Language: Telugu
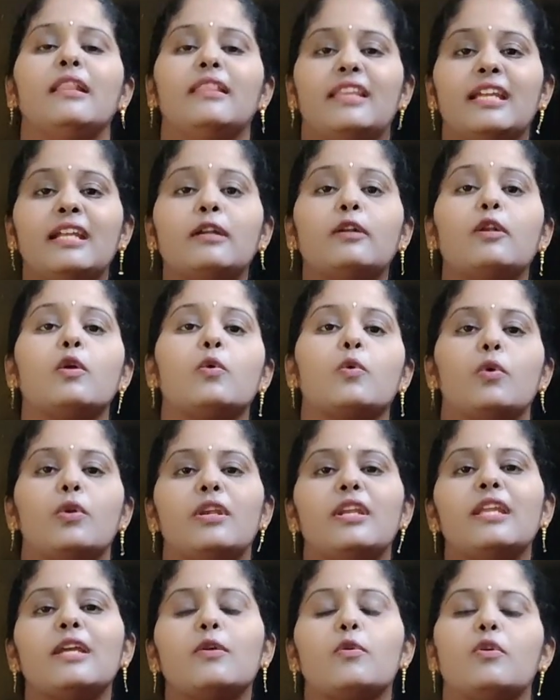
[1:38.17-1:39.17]
దీంట్లో
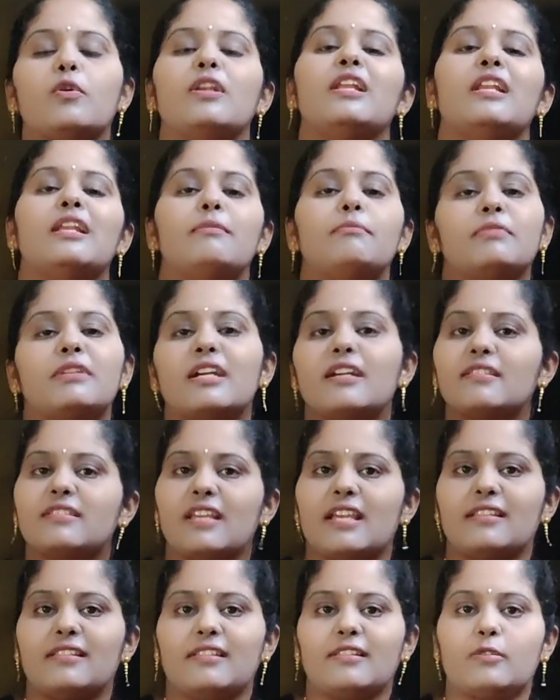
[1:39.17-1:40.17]
కొన్ని కొన్ని లిమిటెడ్
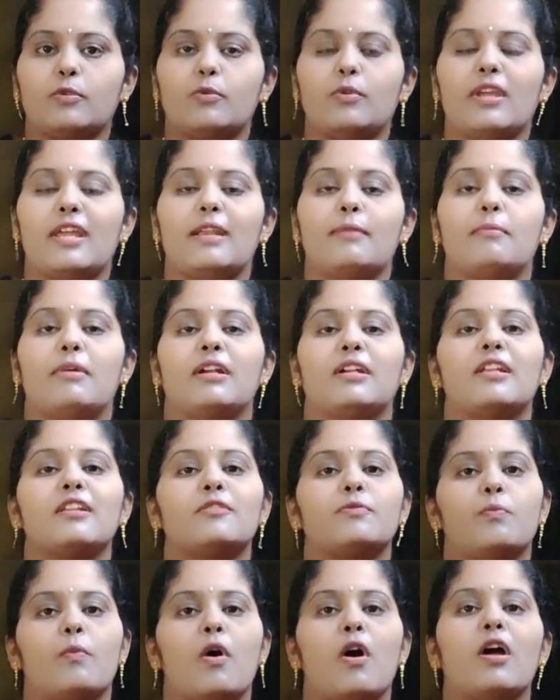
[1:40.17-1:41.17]
సైజెస్ ఉన్నాయన్నమాట
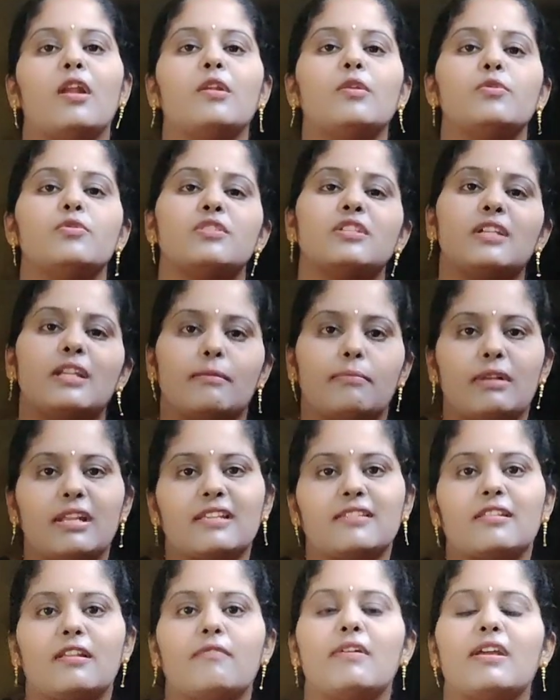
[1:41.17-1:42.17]
స్మాల్ నుంచి డబుల్
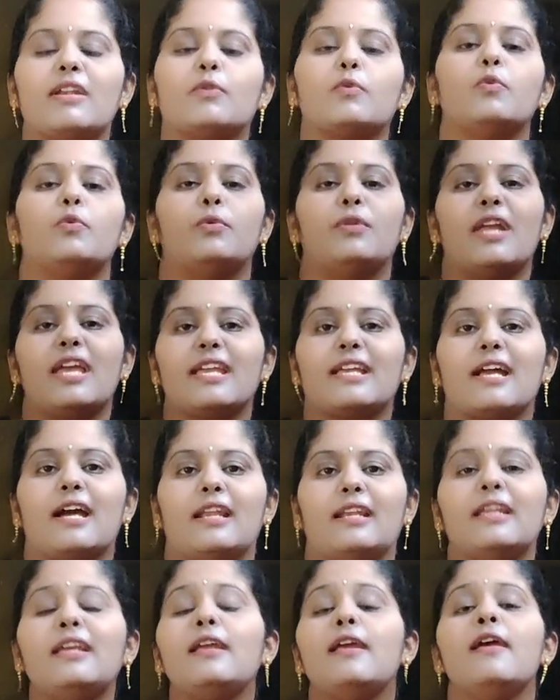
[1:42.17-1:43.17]
ఎక్స్ఎల్ వరకు ఉన్నాయి
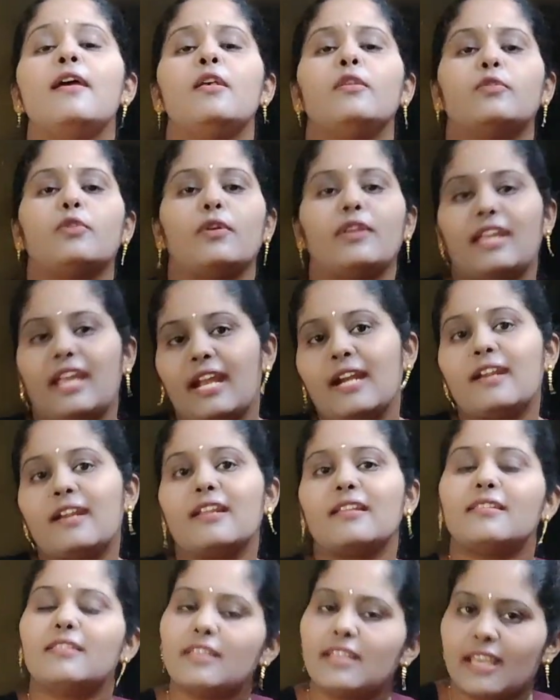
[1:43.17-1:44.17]
కానీ సో ఏ
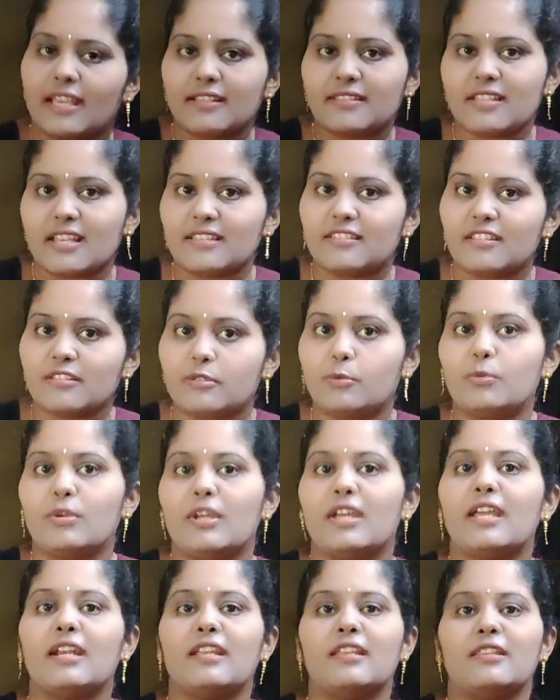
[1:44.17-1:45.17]
డ్రెస్ ఏ సైజెస్
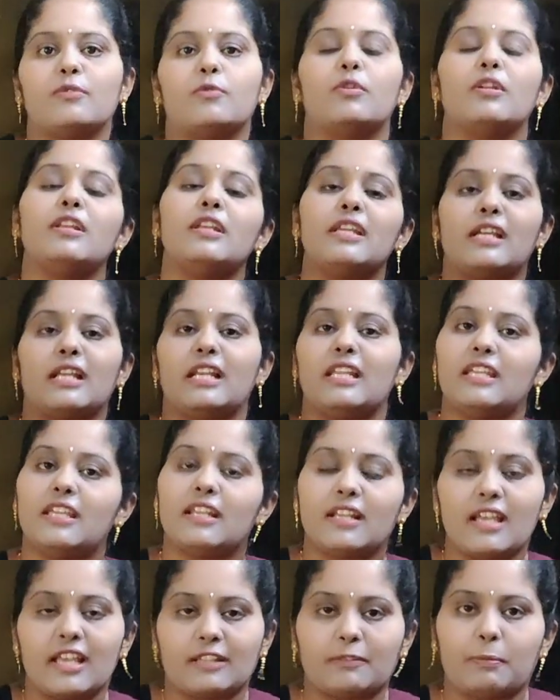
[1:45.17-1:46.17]
ఉన్నాయి అనేది కూడా నేను
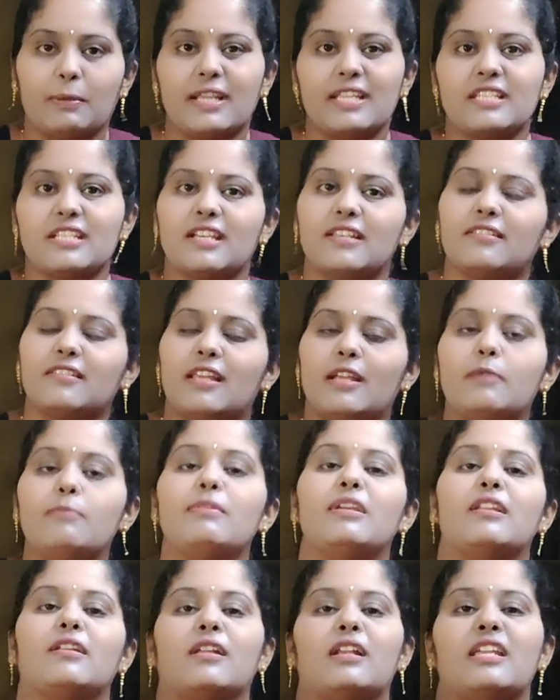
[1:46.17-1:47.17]
క్లియర్ గా ఎక్స్ప్లెయిన్ చేస్తాను
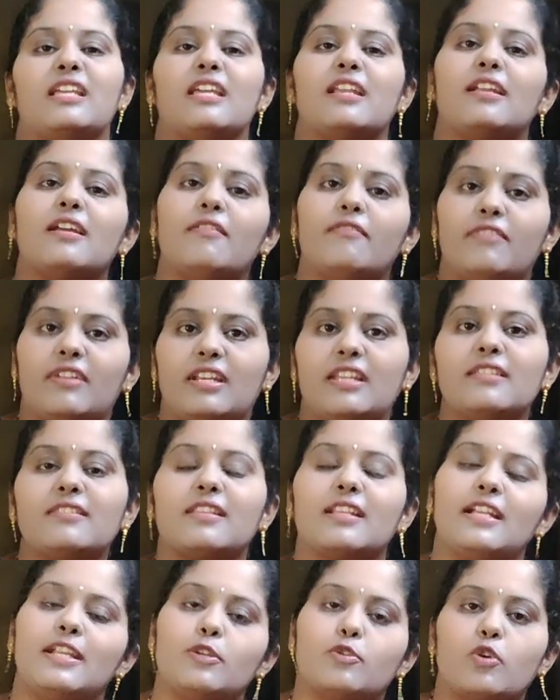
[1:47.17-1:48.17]
మీరు క్లియర్ గా విని
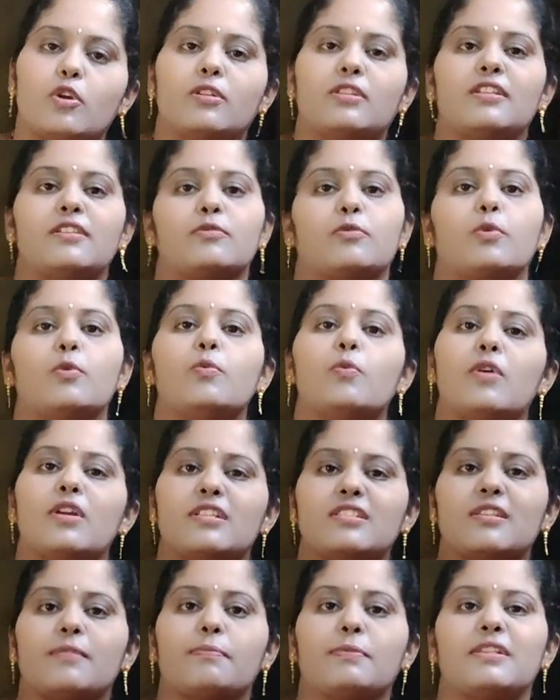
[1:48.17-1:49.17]
స్క్రీన్ షాట్ తీసుకుని
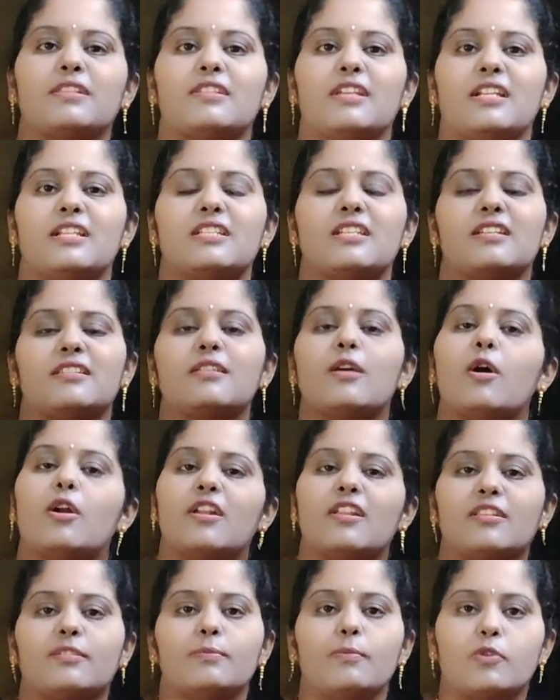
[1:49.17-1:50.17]
వాట్సాప్ కి సెండ్ చేసి
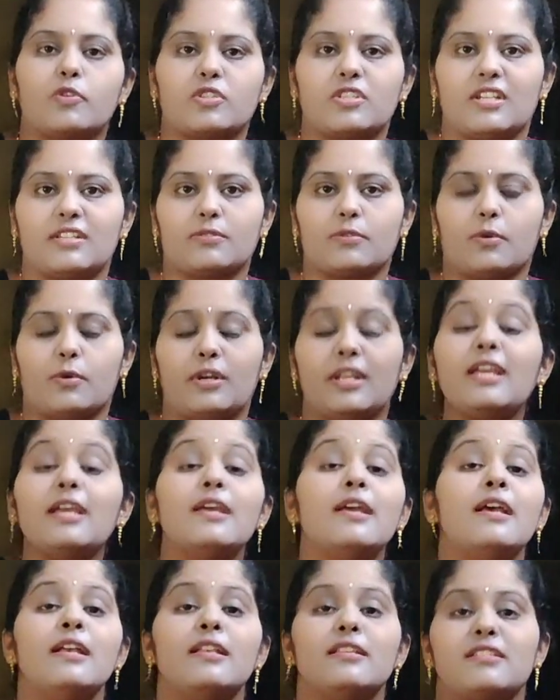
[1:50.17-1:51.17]
ఆర్డర్స్ బుక్ చేసుకోండి
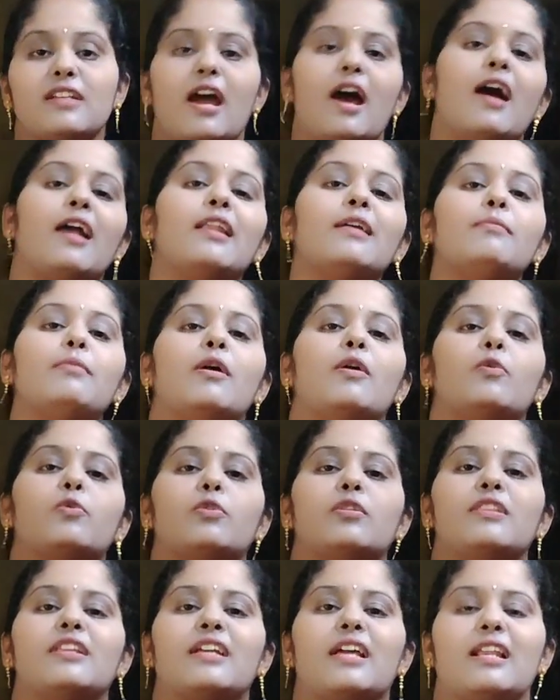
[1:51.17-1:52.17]
చాలా
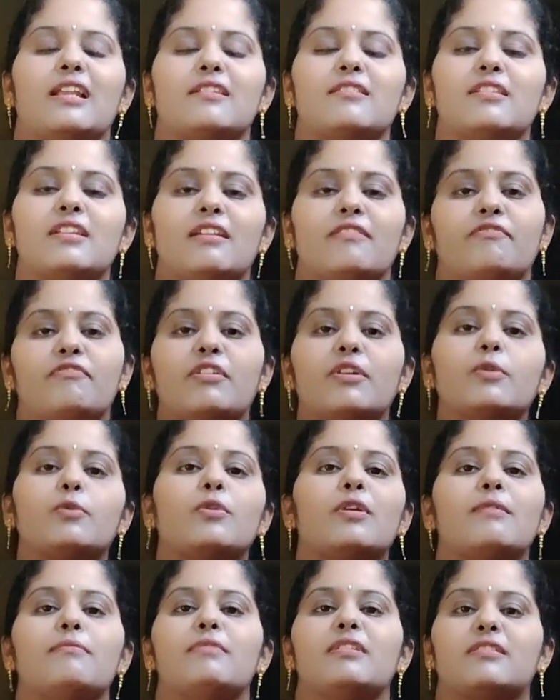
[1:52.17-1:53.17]
బాగుంటుంది కలెక్షన్ ఎవ్వరు
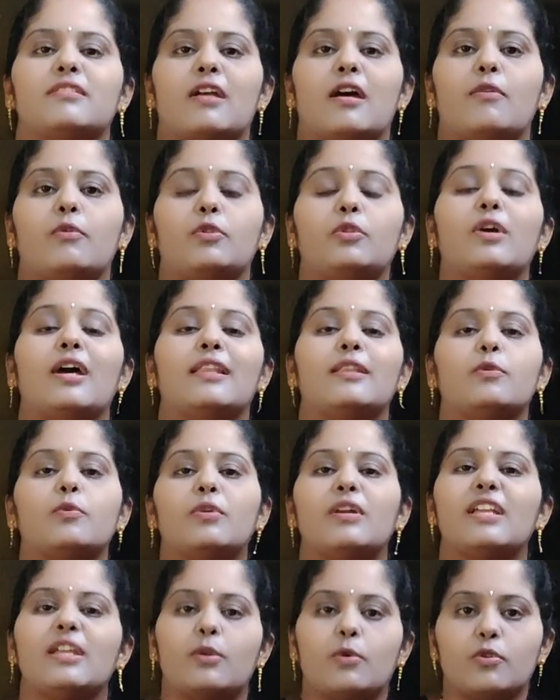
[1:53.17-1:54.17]
కూడా మిస్ కావద్దు అది
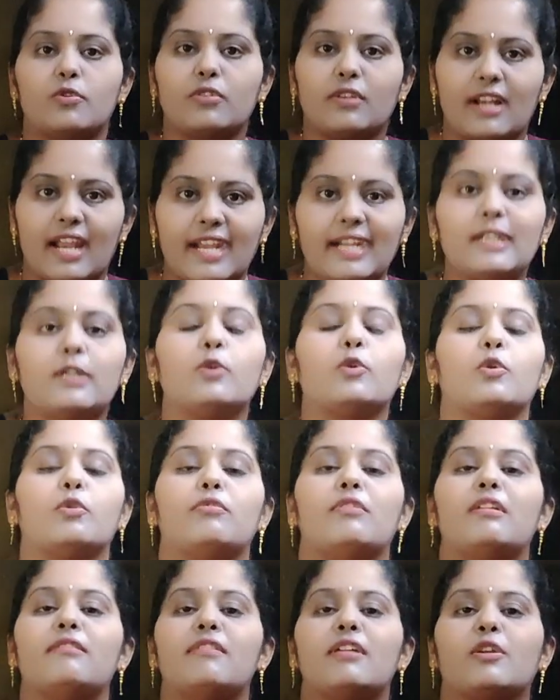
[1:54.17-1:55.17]
కూడా ఈ రోజు నైట్
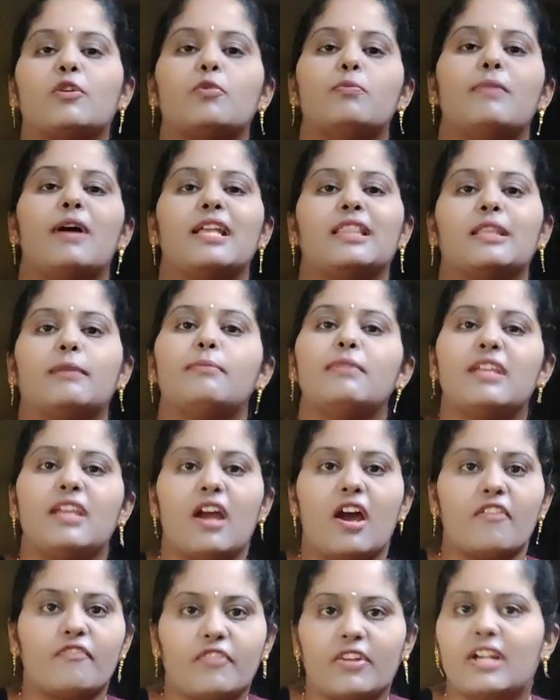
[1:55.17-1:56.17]
ట్వెల్వ్ వరకు మాత్రమే ఈ
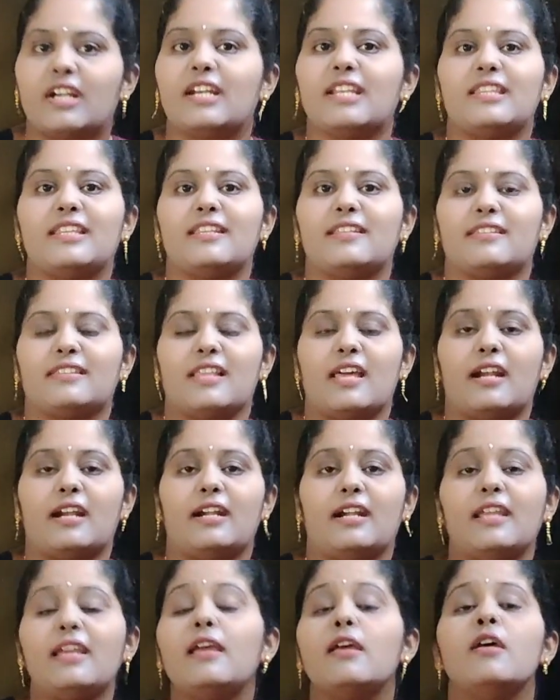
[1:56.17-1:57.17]
ఆఫర్ అనేది
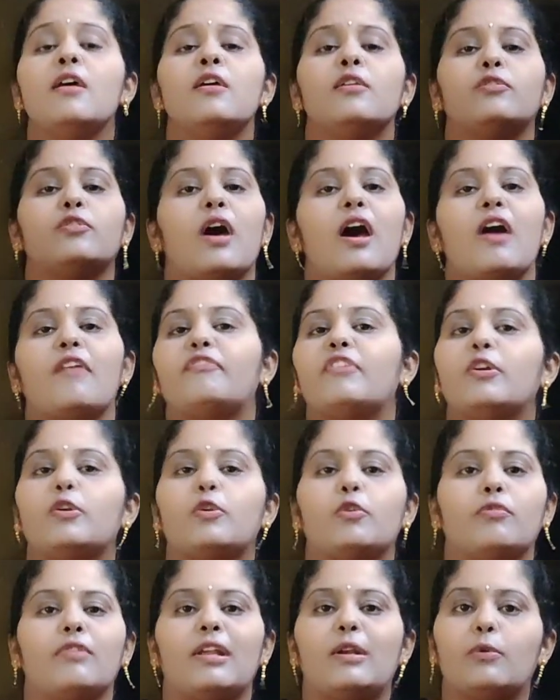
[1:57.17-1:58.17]
ఇస్తానండి సో ఆఫ్టర్
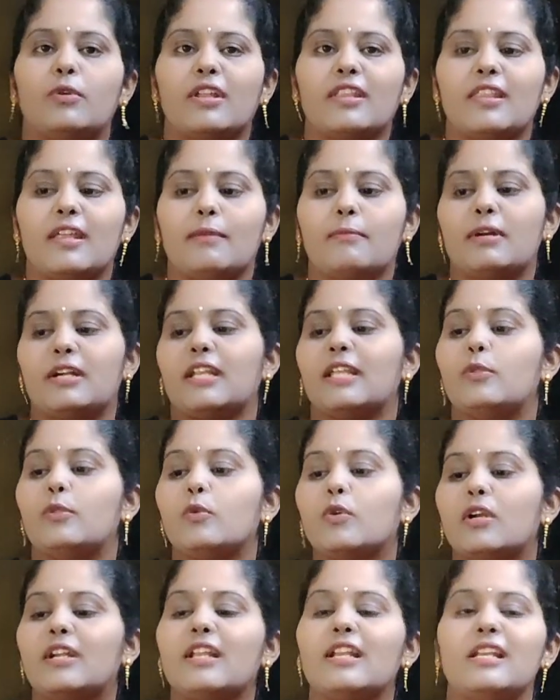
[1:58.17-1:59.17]
ట్వెల్వ్ ఉండదు
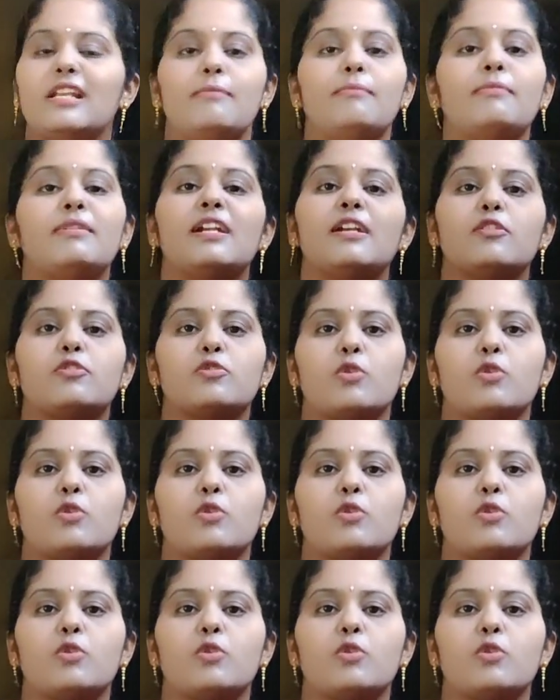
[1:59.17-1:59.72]
ఎందుకంటే లిమిటెడ్ లిమిటెడ్